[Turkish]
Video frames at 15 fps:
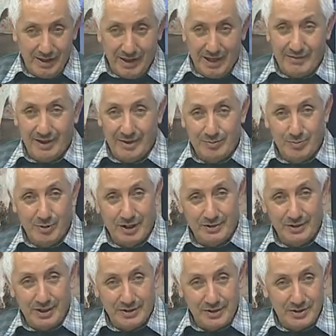Evet bu arada
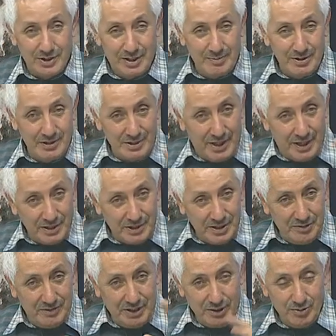arkadaşlarımız
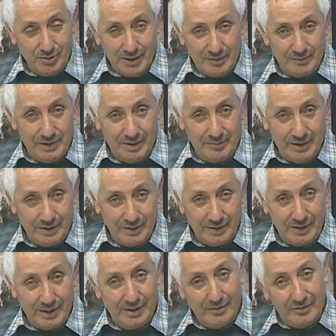arşivdeki olan filmleri
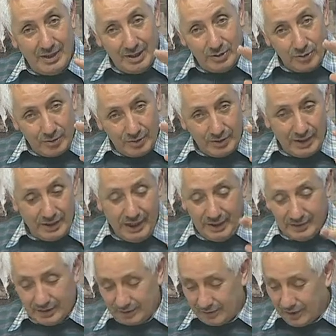veya görüntüleri
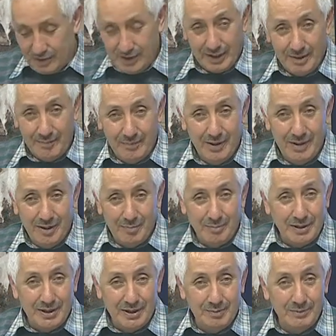ekrana taşıyalım.
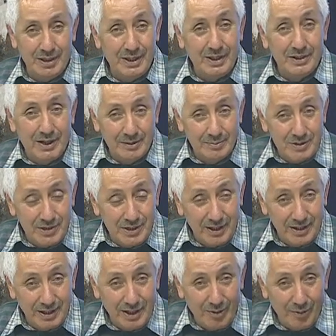Bakalım neler kalmış
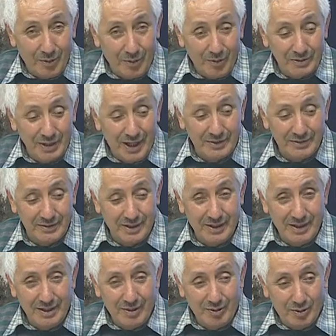geriye oradan
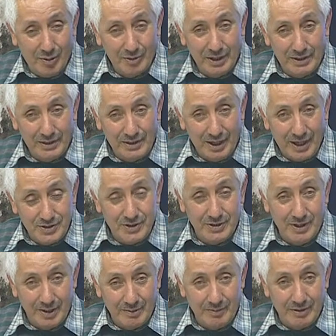olayı
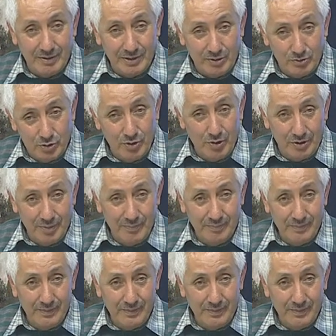açıklayalım evet diye düşünüyorum.